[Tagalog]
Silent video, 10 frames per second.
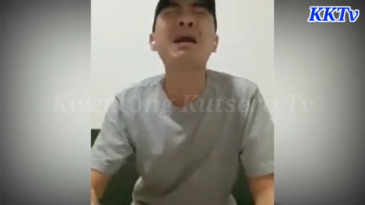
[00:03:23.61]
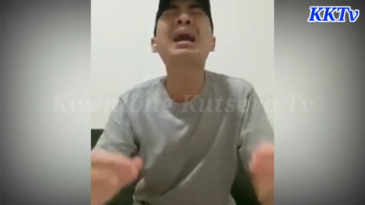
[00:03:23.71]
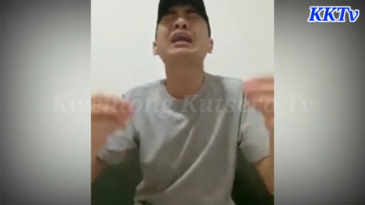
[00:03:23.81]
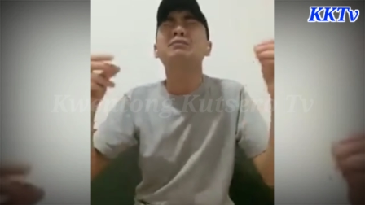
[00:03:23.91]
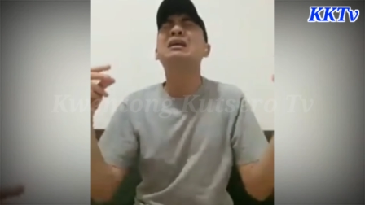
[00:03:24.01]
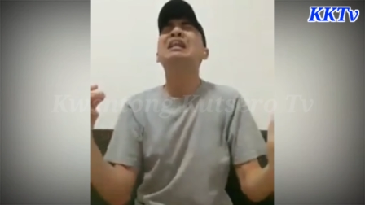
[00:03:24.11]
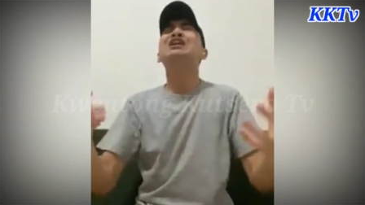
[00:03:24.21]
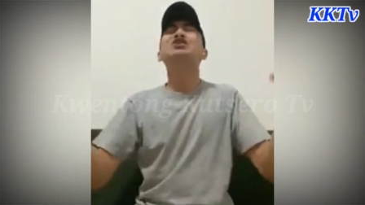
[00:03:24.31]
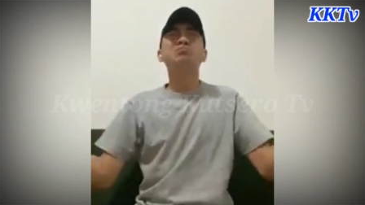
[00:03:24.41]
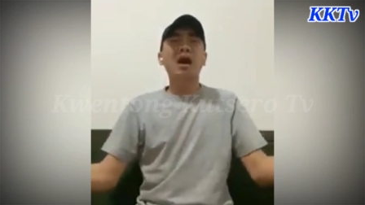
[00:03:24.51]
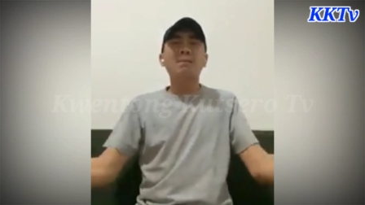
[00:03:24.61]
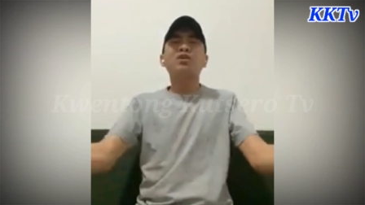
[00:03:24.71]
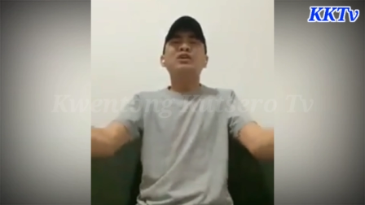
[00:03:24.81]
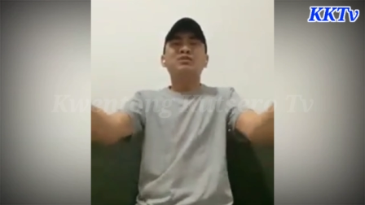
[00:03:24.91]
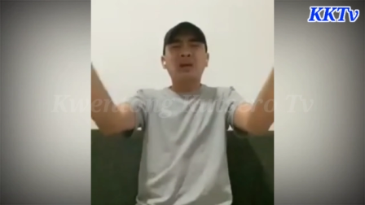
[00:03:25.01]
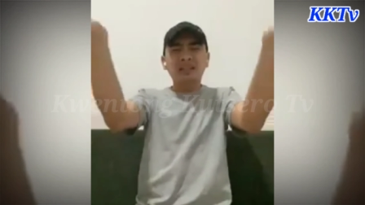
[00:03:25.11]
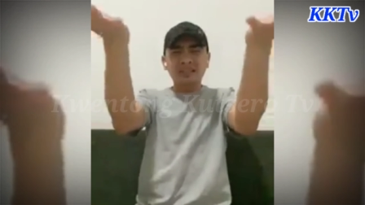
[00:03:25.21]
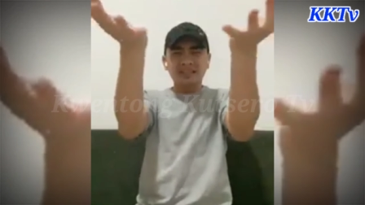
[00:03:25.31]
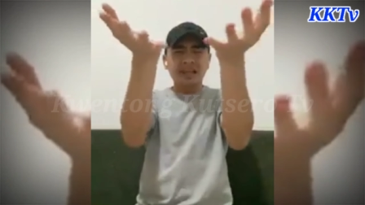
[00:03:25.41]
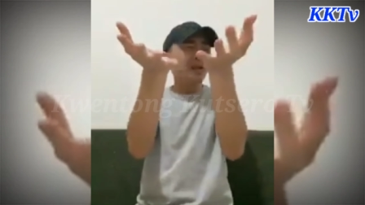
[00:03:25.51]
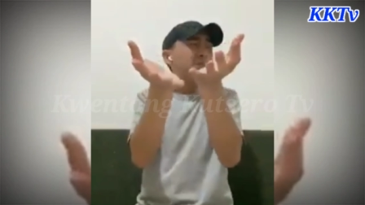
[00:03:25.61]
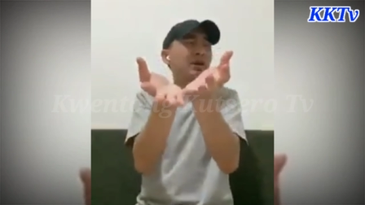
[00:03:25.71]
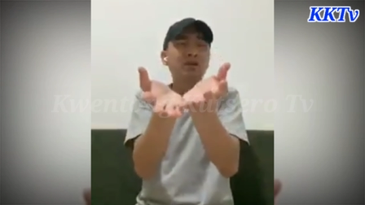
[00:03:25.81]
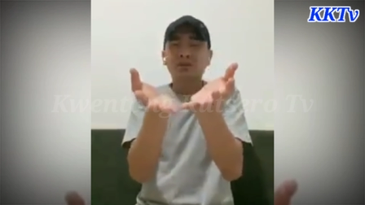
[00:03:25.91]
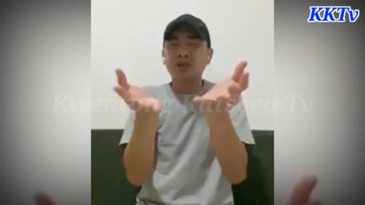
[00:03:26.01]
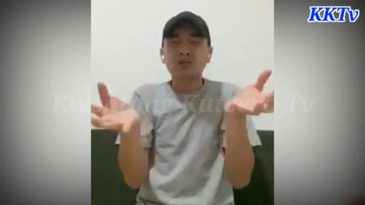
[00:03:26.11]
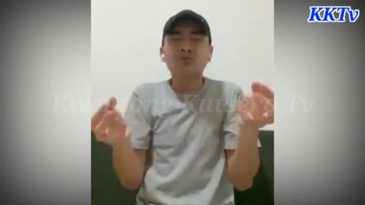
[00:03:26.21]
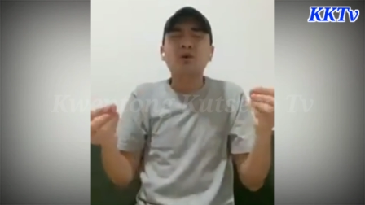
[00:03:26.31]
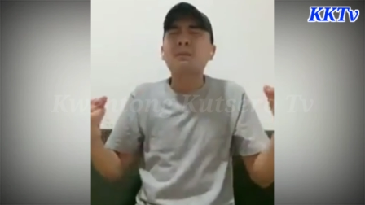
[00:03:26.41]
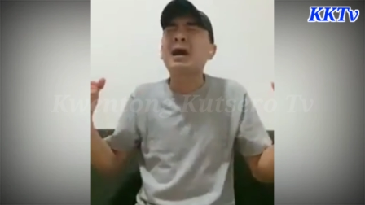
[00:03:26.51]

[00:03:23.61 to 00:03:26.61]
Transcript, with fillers: Bakit biglang sumabog si Francis Leo Marcos out of nowhere?